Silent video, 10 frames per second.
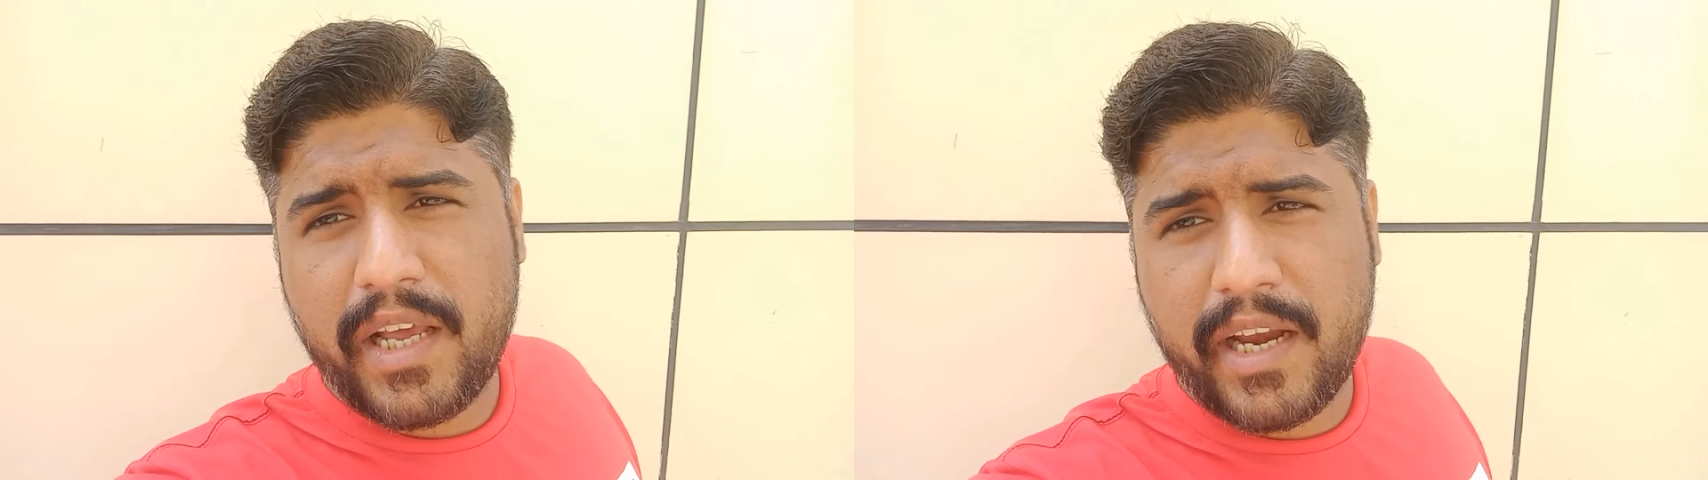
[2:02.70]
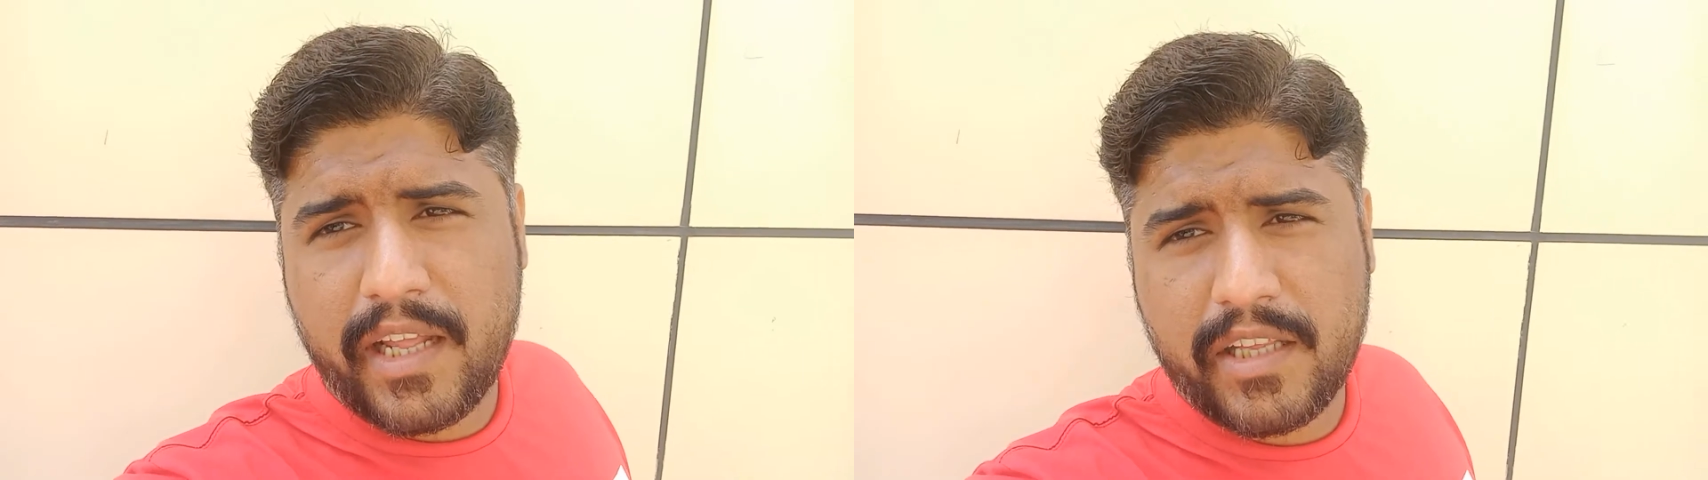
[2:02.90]

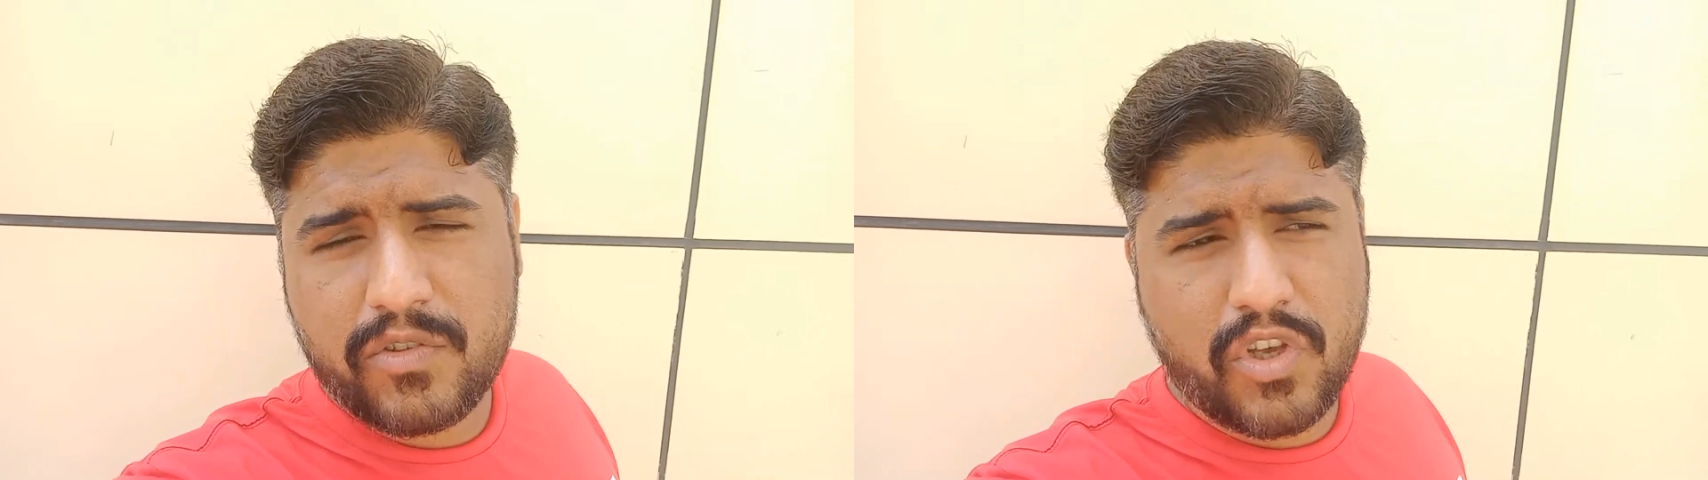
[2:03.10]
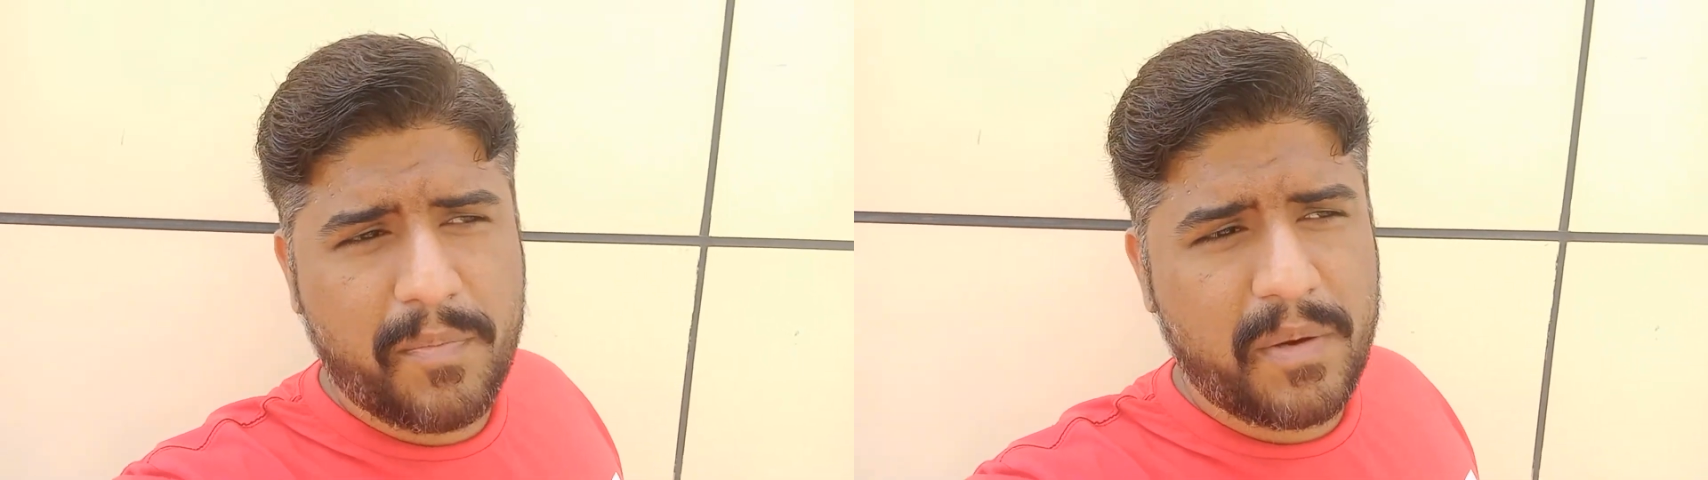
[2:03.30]
लगने थे
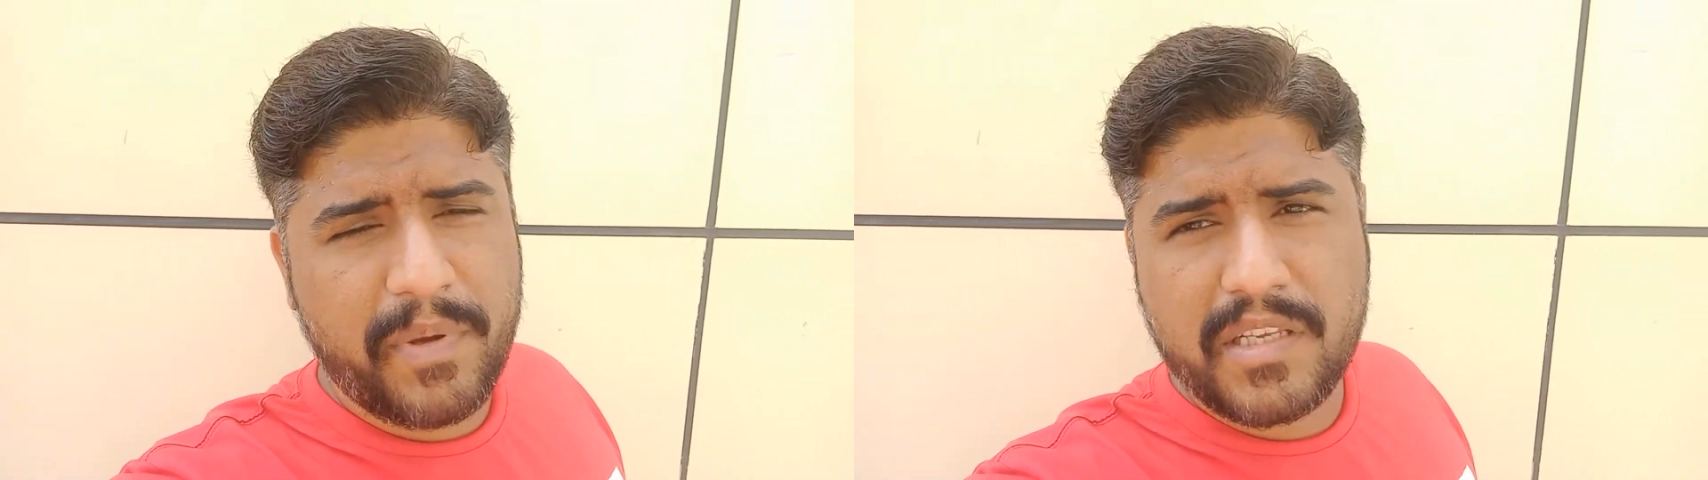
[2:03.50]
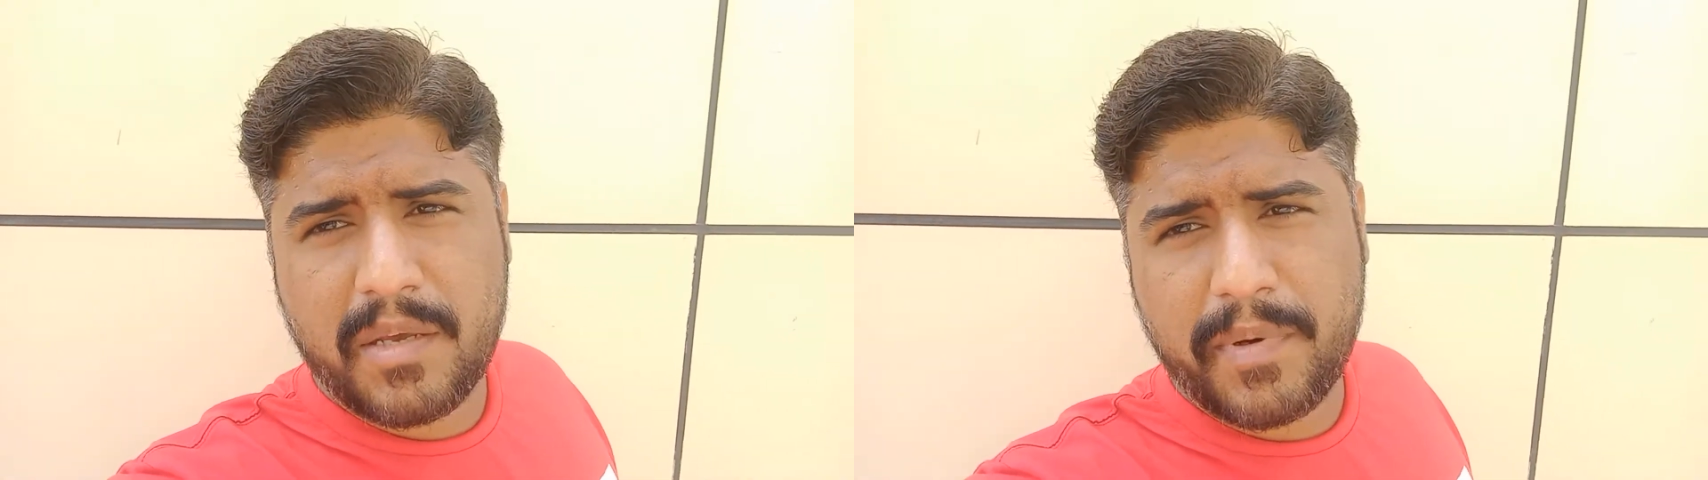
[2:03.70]
उसके ऊपर बीस से